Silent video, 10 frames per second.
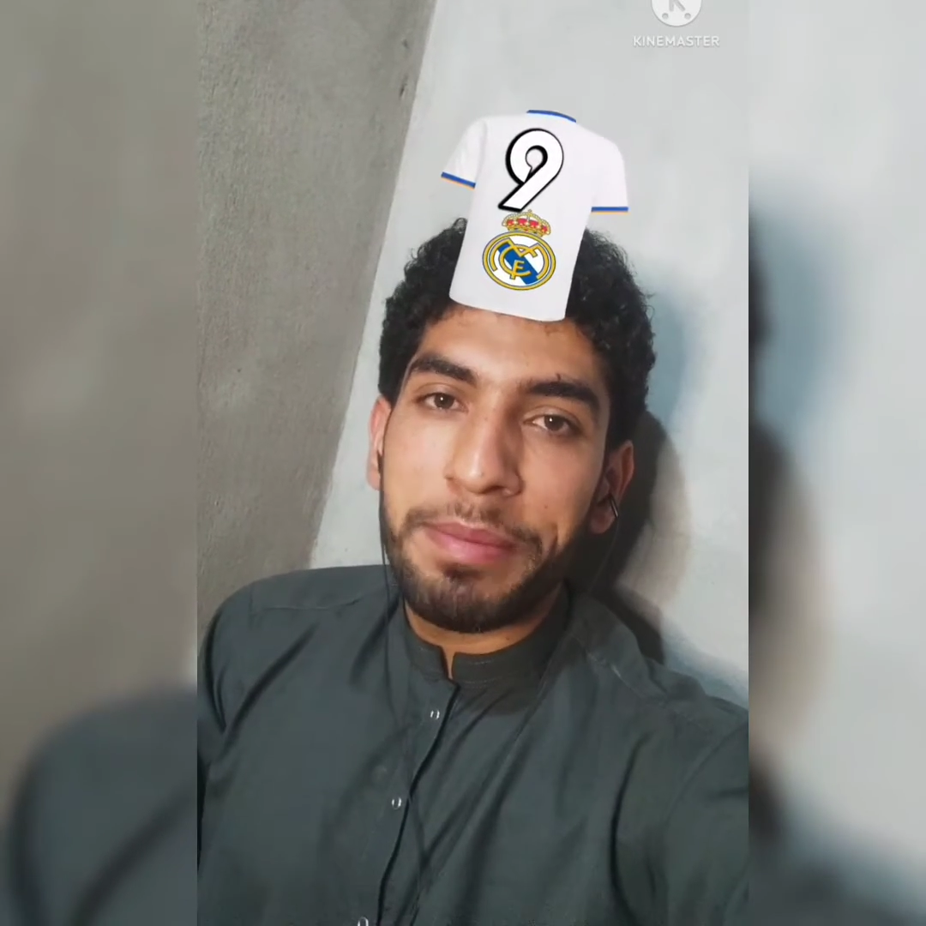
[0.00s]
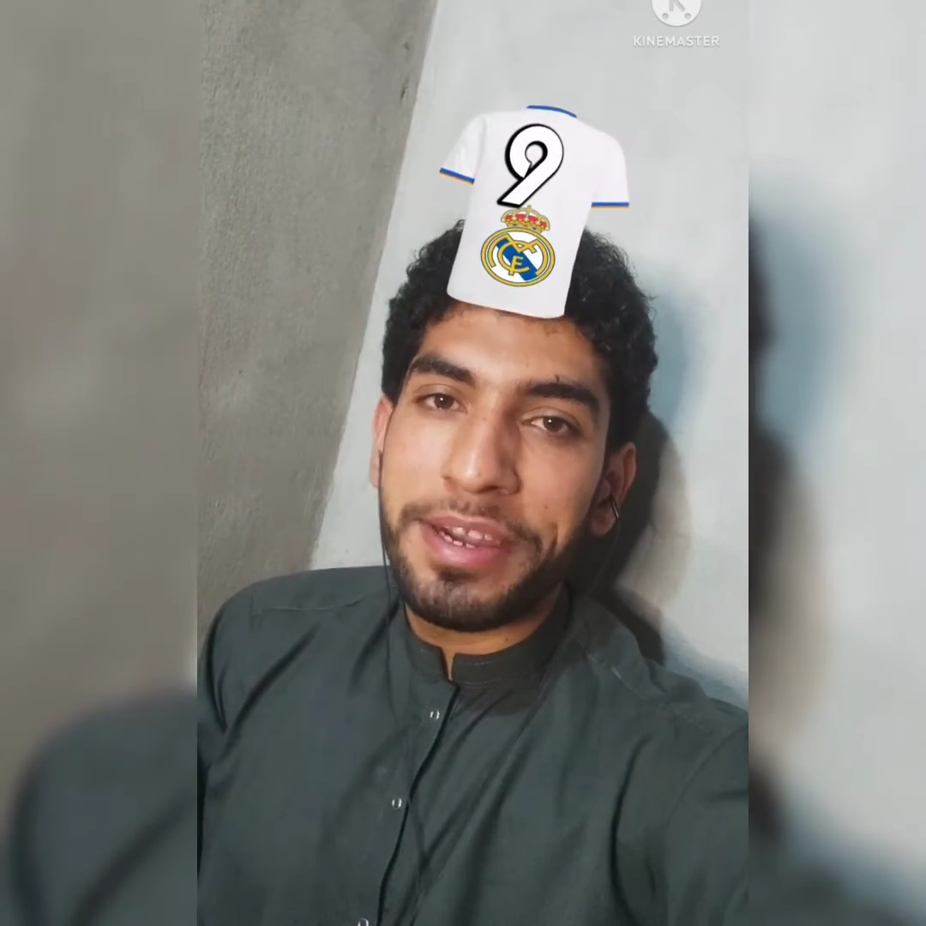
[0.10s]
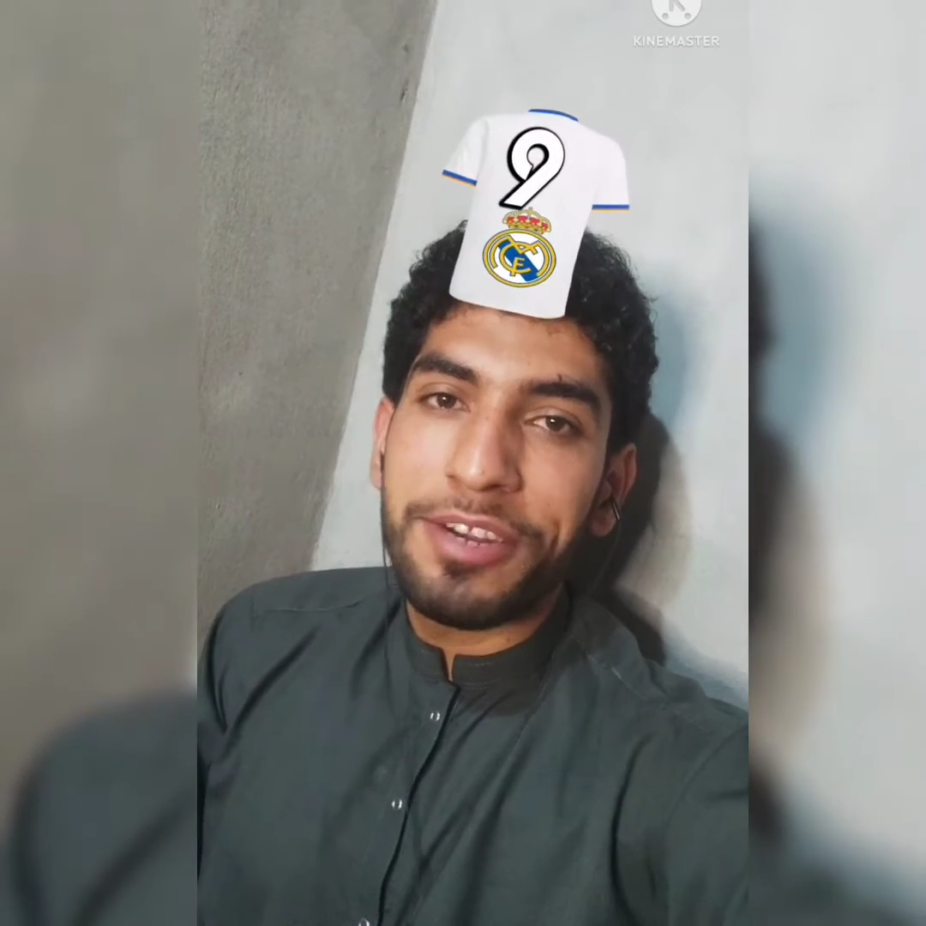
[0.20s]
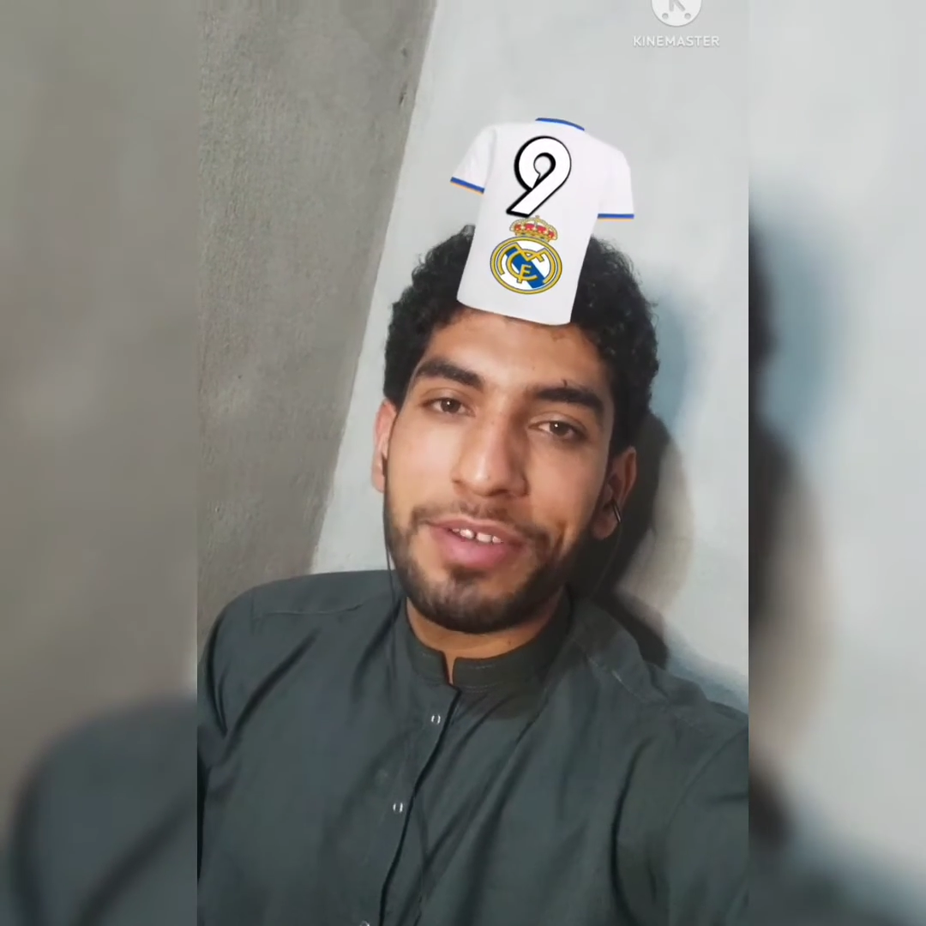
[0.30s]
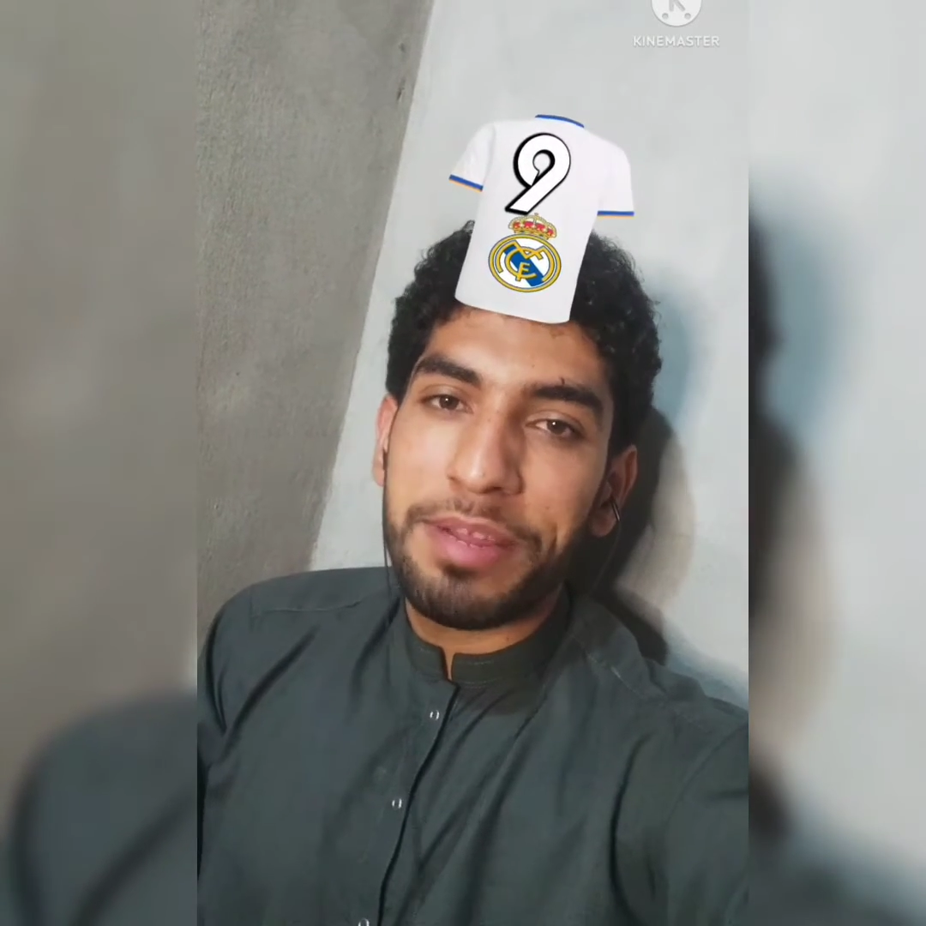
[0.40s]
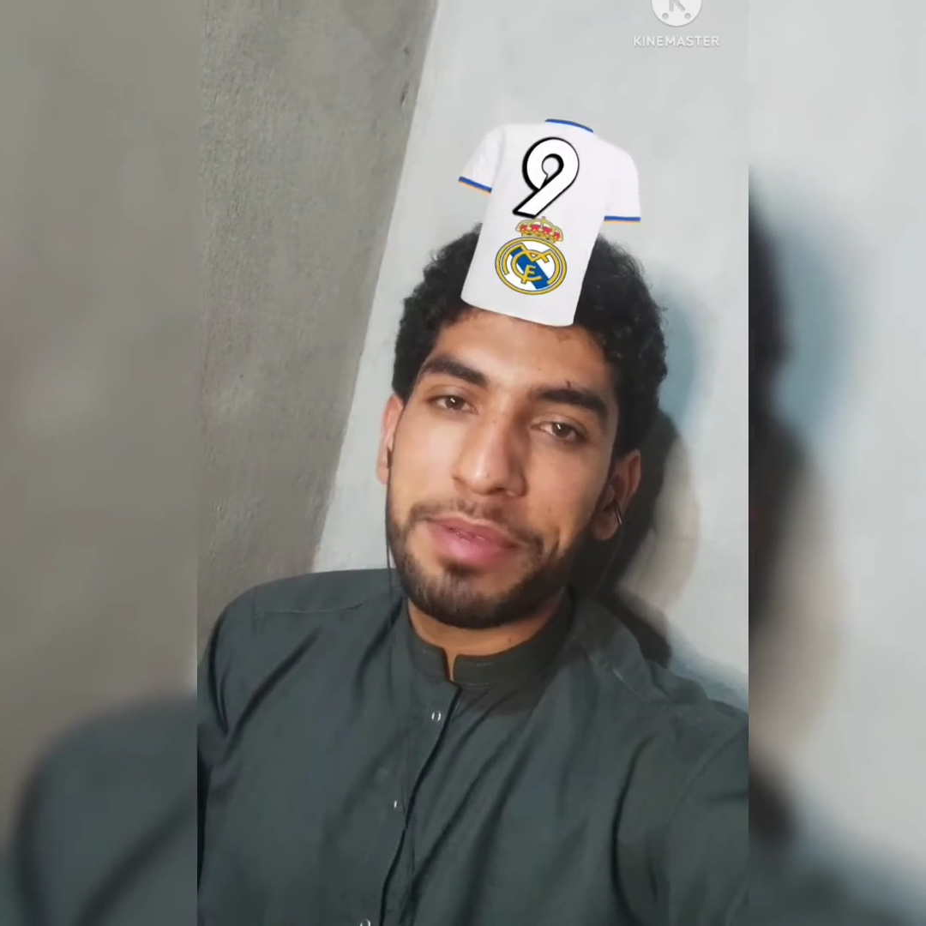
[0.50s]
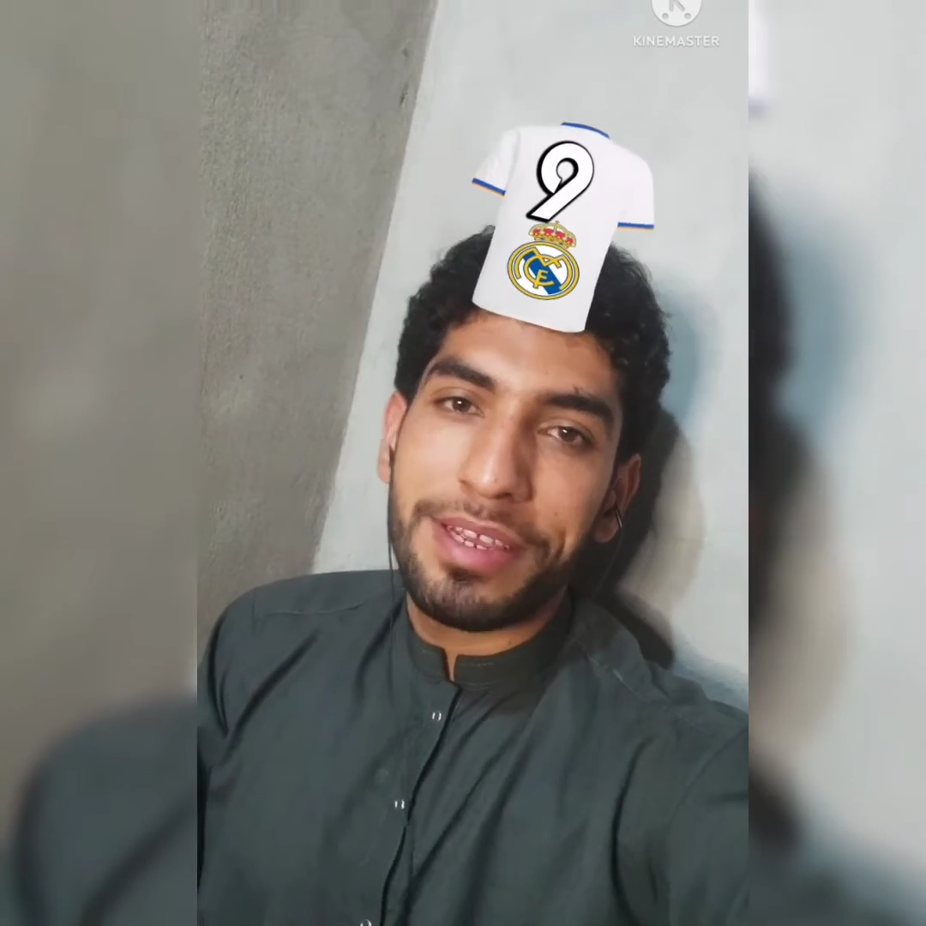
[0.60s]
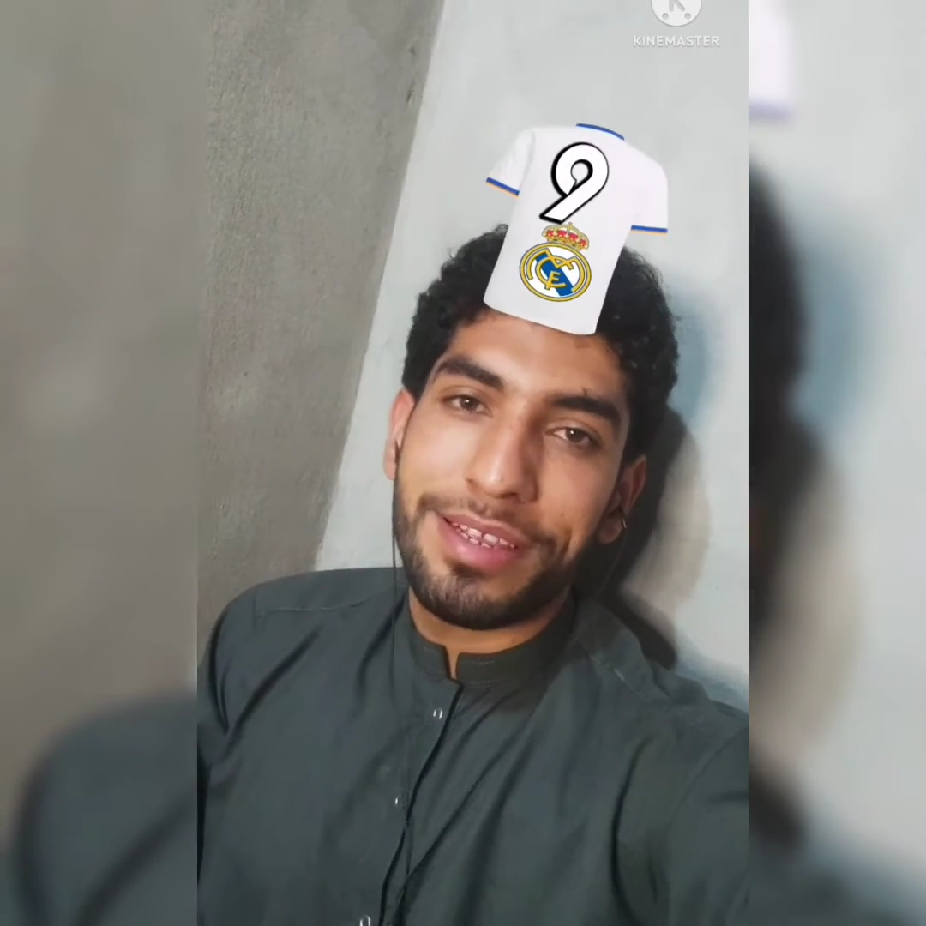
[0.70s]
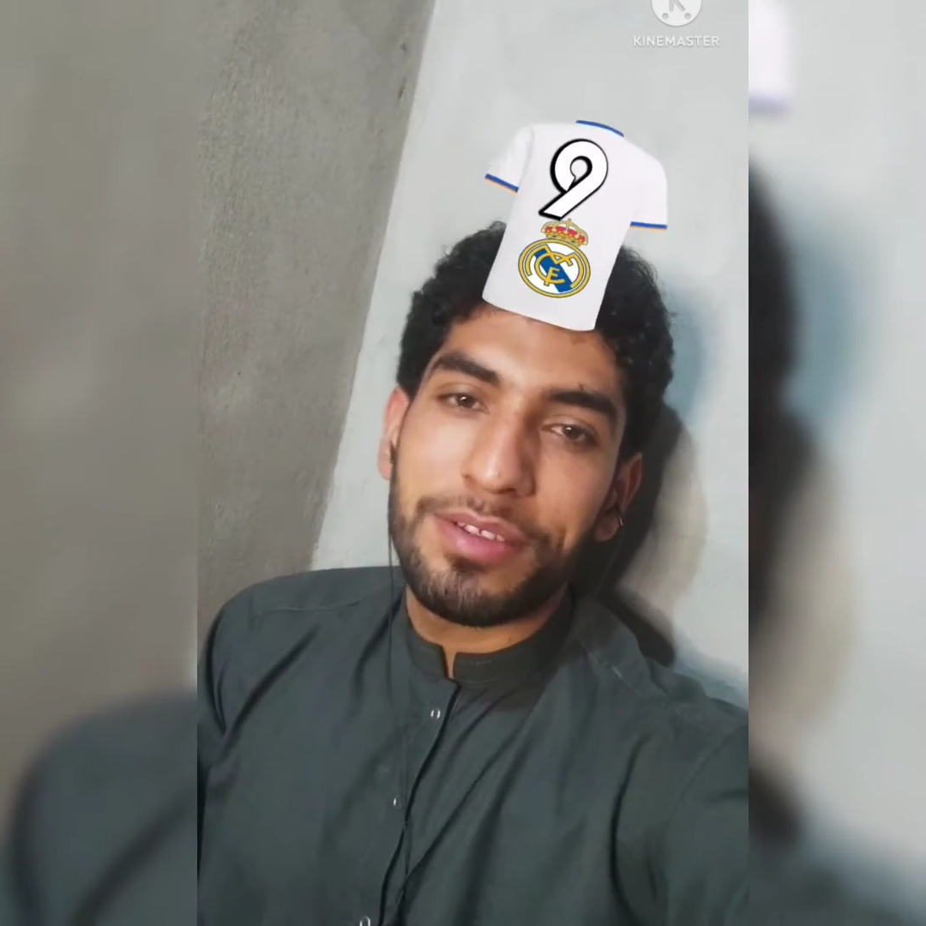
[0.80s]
मेडिट वाले भी